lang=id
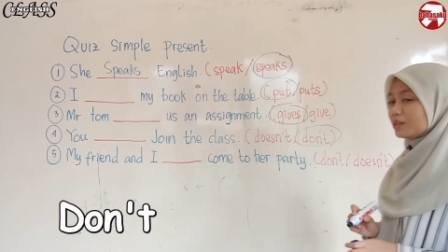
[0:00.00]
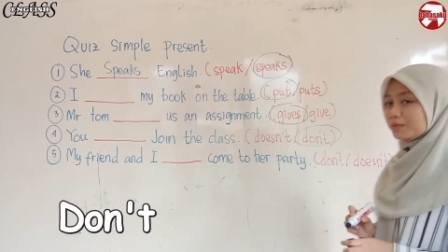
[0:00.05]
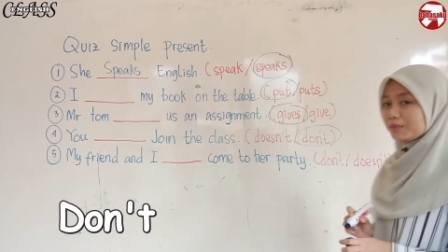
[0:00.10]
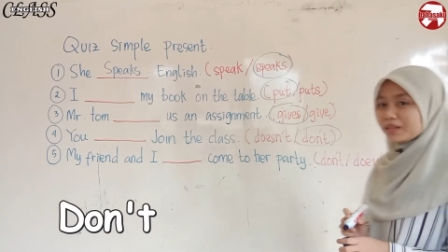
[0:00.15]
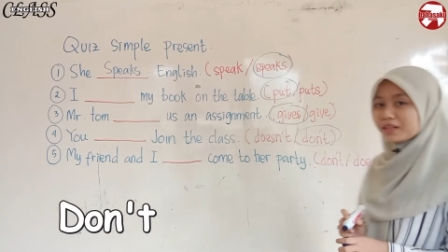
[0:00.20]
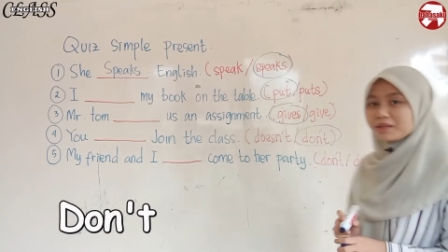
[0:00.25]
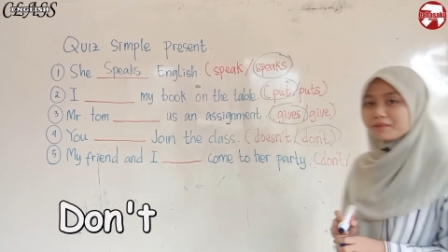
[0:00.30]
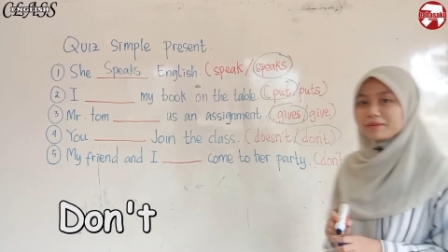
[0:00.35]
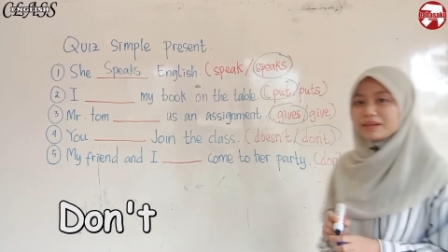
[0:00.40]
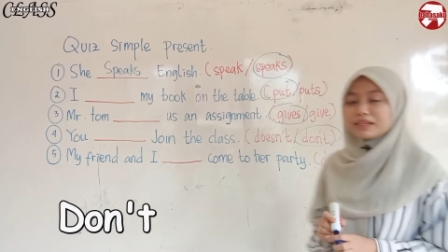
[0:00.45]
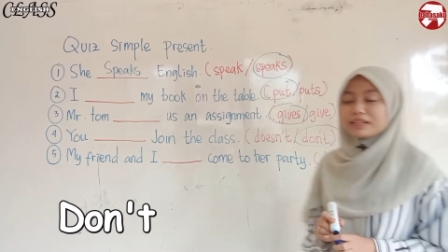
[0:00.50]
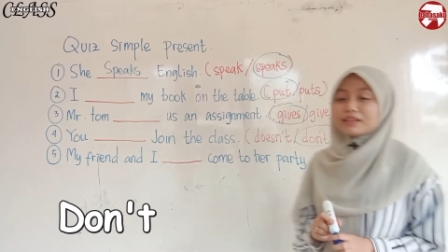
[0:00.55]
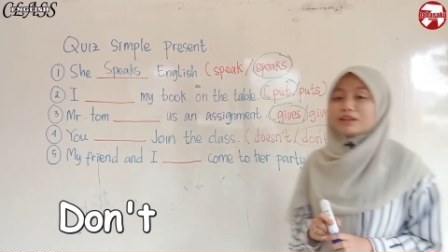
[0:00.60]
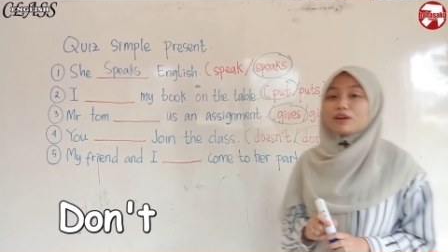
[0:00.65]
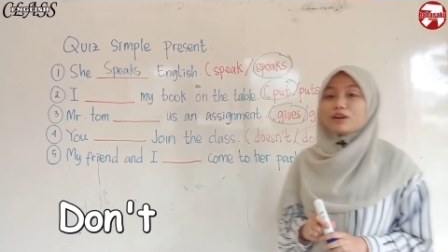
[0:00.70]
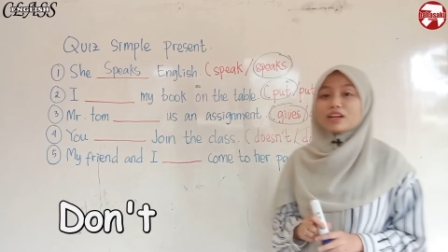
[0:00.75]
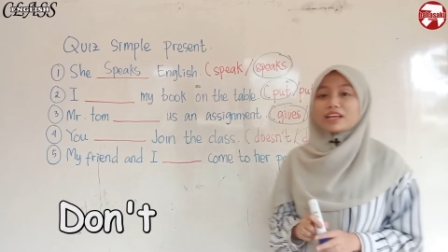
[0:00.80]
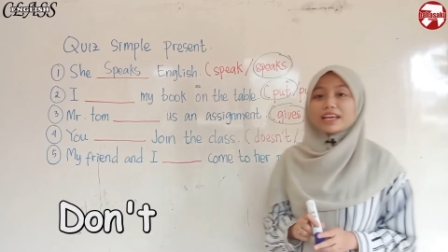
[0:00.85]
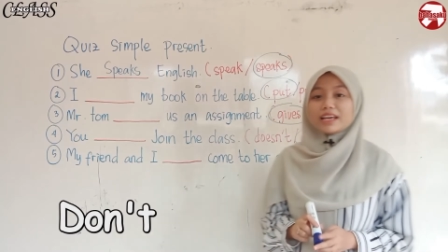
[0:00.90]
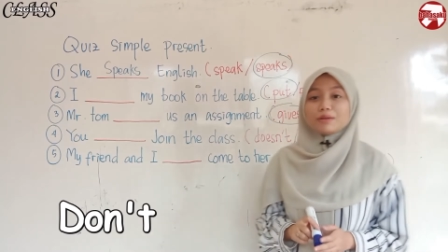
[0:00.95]
teman-teman.
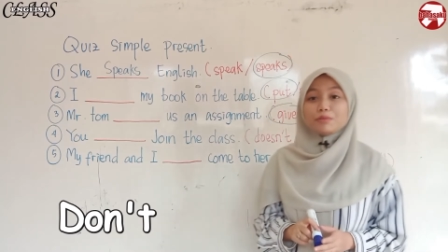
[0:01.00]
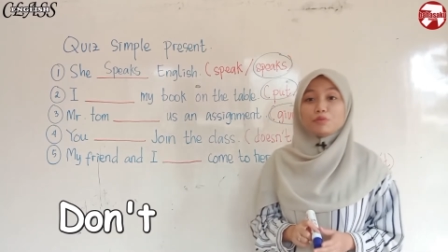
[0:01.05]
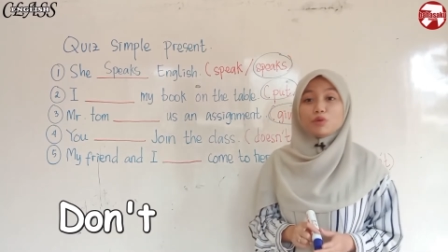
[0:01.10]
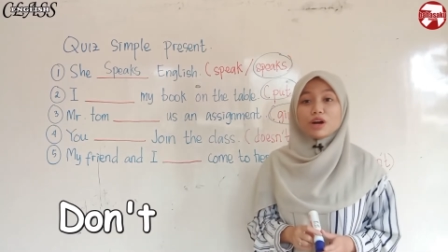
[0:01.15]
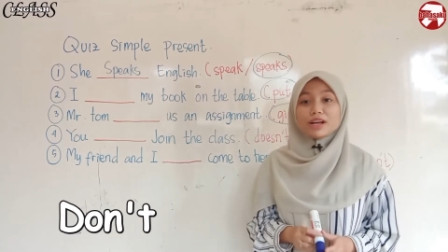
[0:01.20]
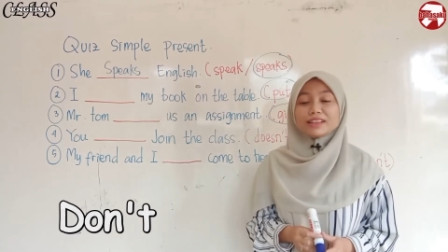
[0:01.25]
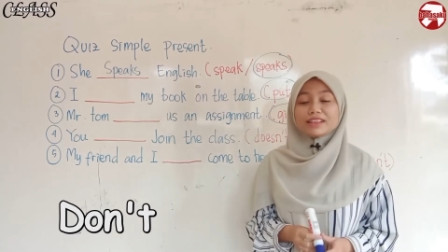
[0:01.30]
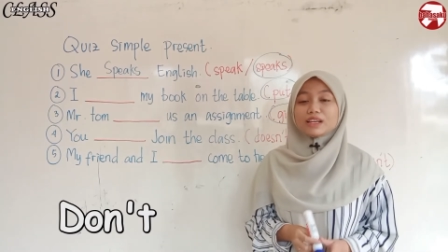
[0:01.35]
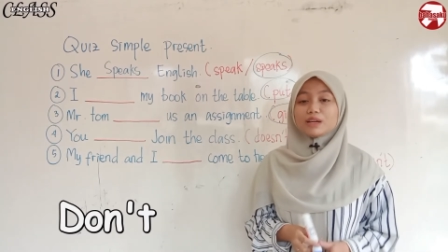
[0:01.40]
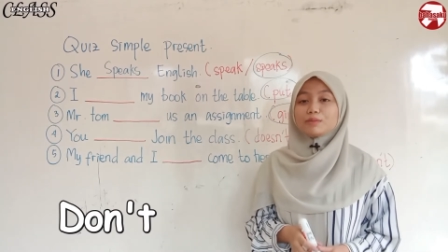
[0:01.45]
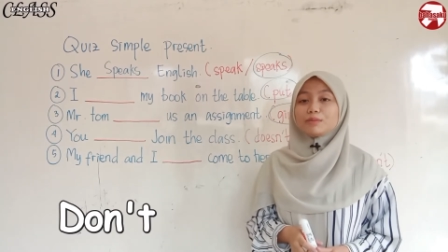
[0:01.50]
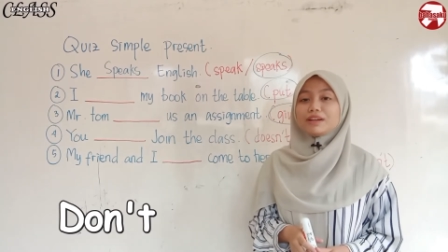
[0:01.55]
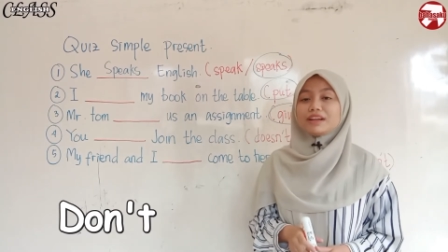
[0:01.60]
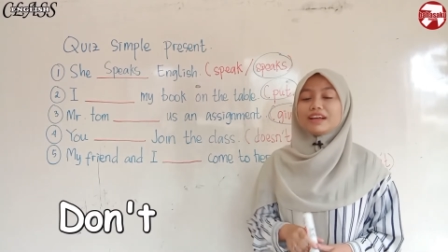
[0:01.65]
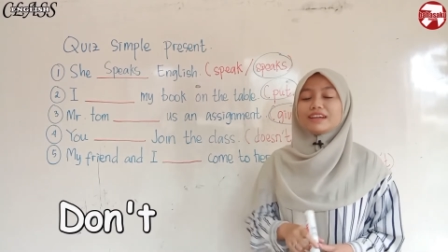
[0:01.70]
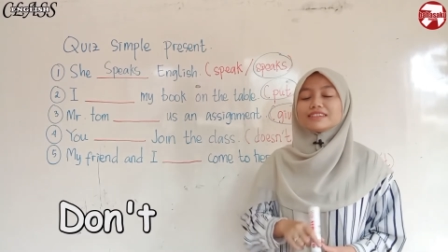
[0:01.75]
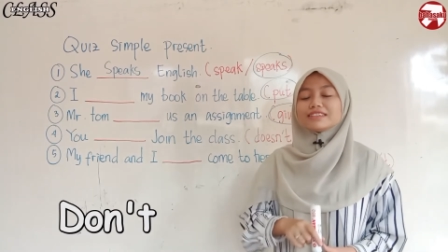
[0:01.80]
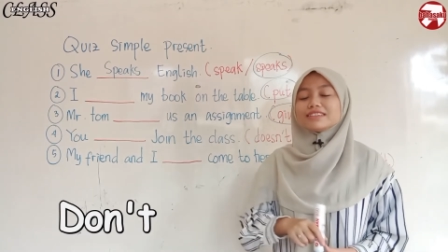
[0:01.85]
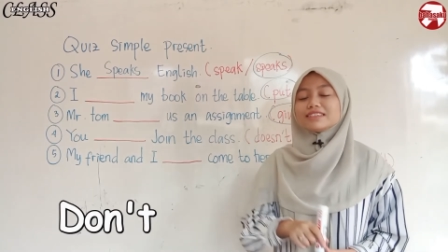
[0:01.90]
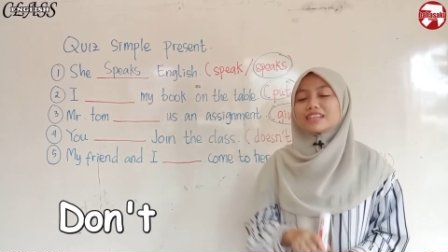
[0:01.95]
Oke, buat yang
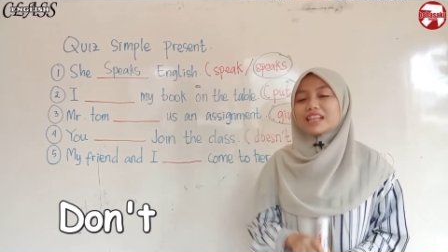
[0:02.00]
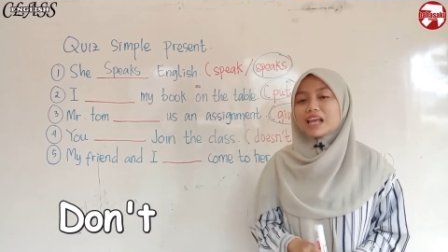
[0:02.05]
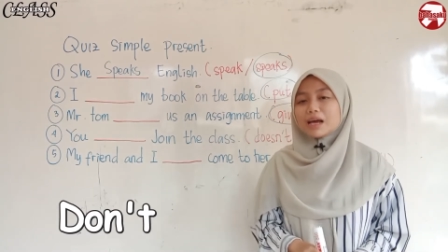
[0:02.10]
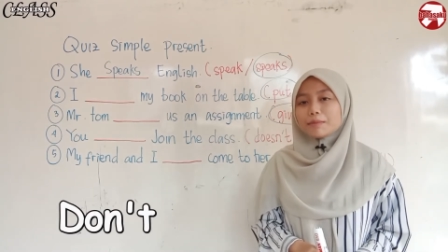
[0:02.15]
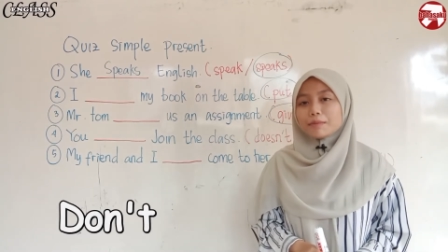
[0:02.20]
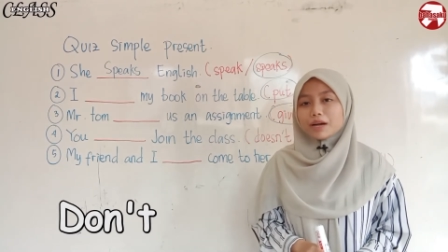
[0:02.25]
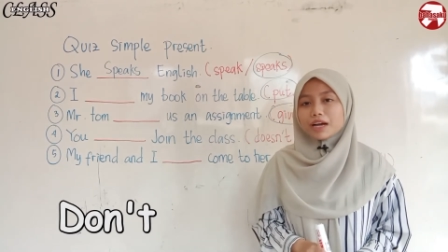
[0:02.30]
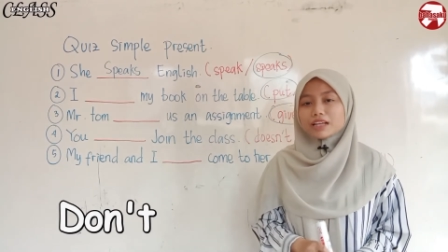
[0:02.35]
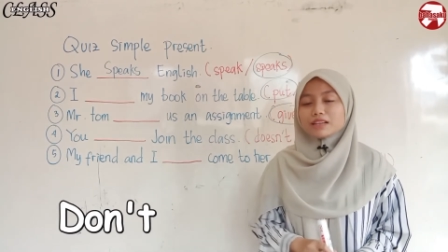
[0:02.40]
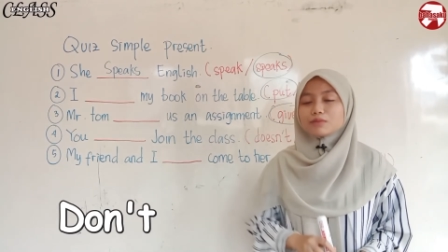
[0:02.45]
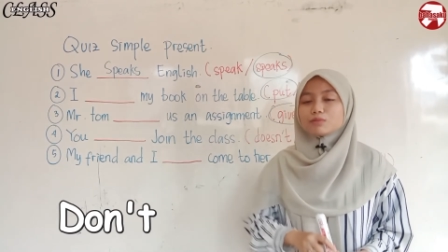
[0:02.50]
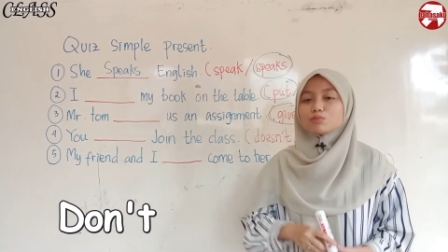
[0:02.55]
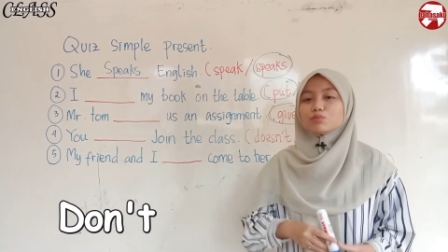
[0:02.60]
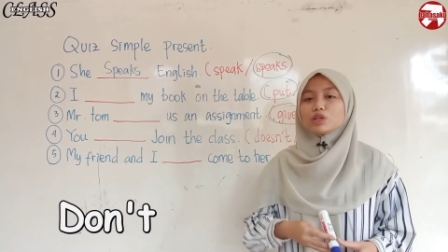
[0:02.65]
benar selamat,